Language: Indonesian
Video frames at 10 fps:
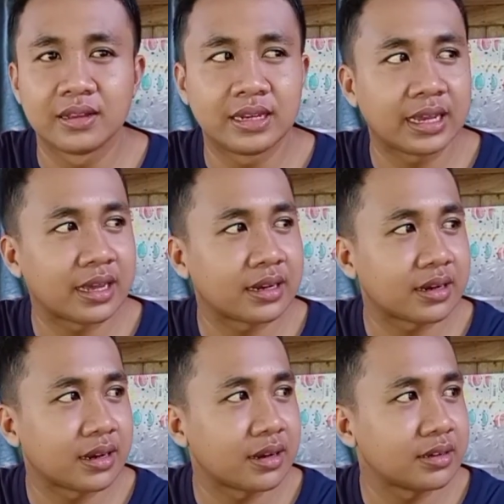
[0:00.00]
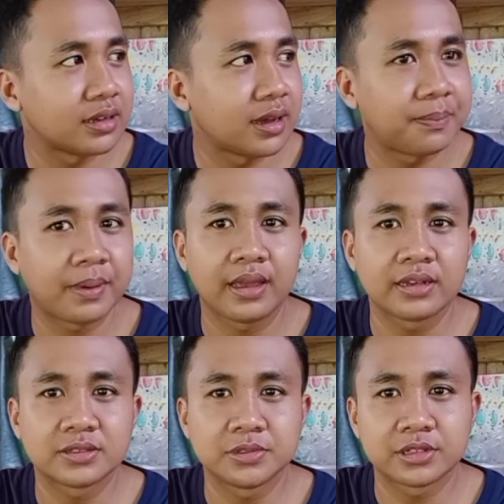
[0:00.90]
dengan apa
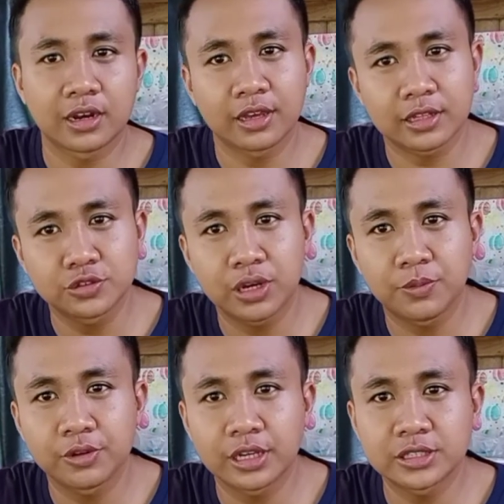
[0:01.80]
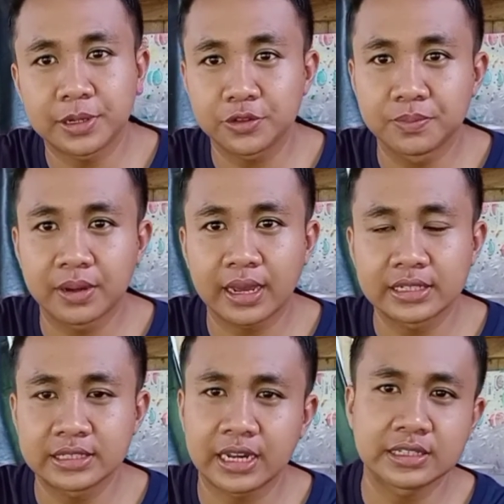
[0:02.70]
ya semisal kita sudah punya sepatu
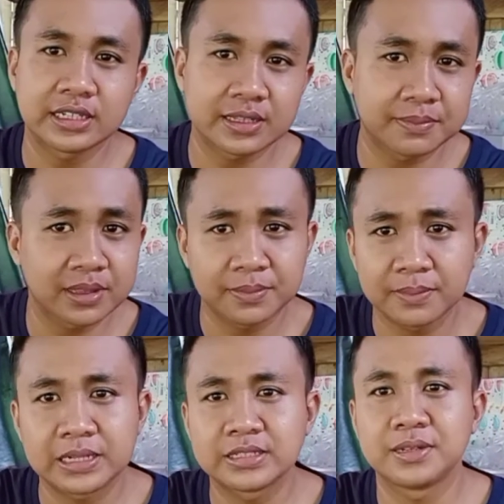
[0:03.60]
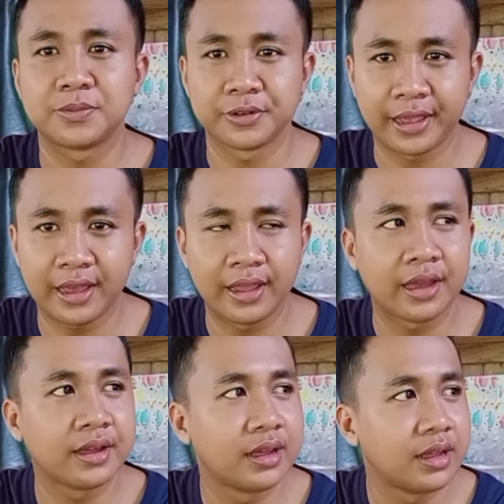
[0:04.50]
bekas saya rasa teman-teman pasti punya
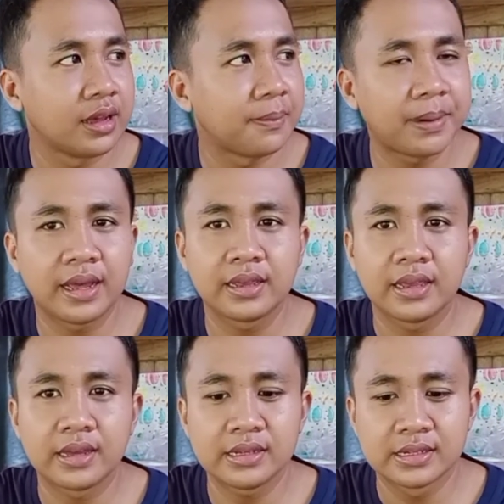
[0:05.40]
ya apalagi ya